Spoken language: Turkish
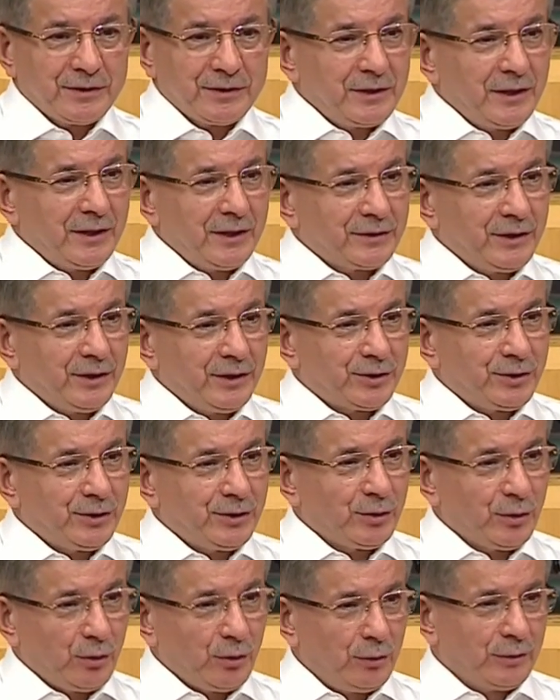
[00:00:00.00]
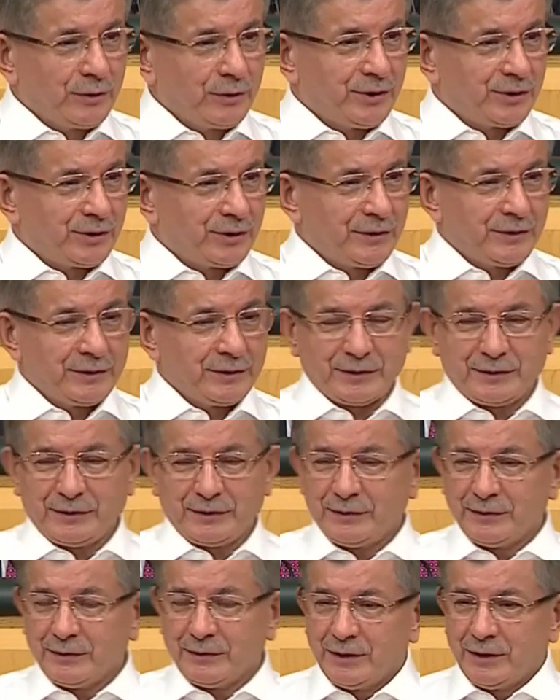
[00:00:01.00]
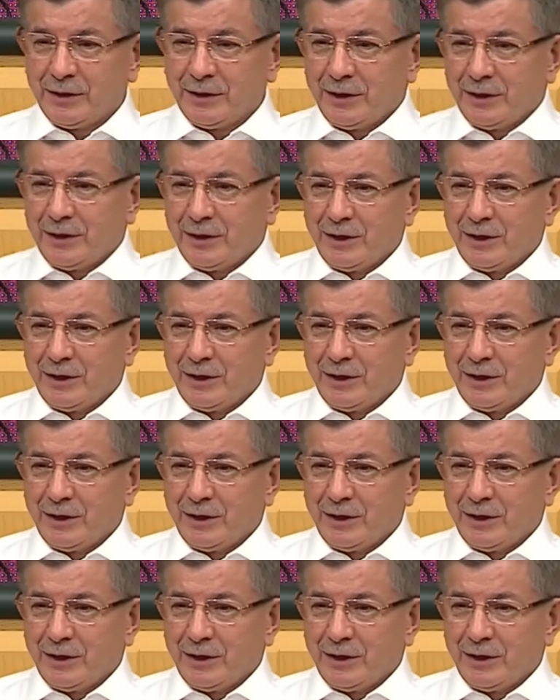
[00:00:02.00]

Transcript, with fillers: siyasetçi ol kişidir ki